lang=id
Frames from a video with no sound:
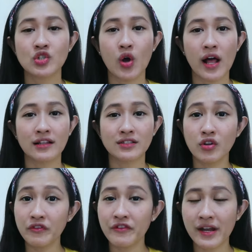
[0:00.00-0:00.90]
soal
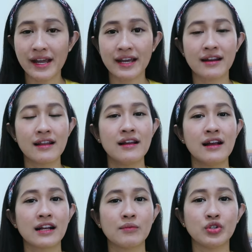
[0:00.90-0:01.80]
software,
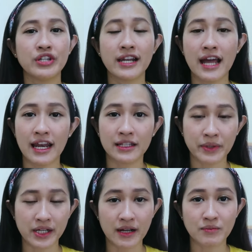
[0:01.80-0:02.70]
kemudian alat
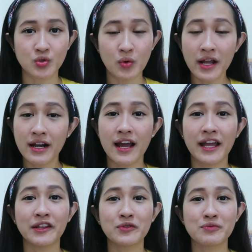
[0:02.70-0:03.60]
perekam suara,
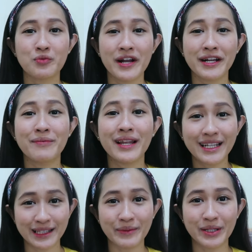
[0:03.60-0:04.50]
itu semua
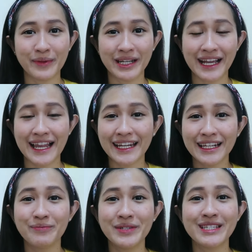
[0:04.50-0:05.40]
kembali ke teman-teman kalian
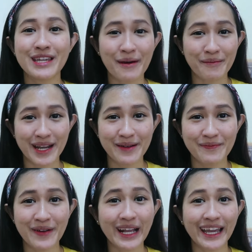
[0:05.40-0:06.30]
lebih nyaman
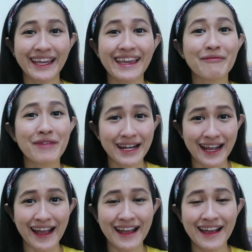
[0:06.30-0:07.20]
pakai yang
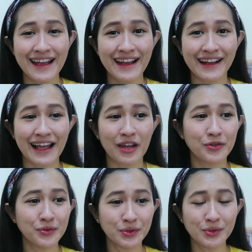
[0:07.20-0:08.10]
mana. Kalau
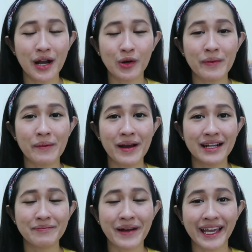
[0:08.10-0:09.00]
dulu aku
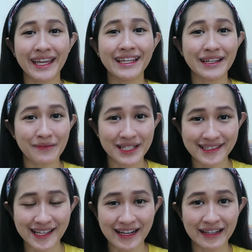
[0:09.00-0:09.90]
memang pakai
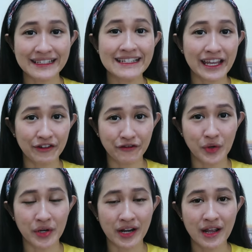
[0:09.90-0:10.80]
Kinemaster di
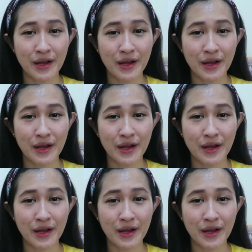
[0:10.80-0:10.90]
handphone.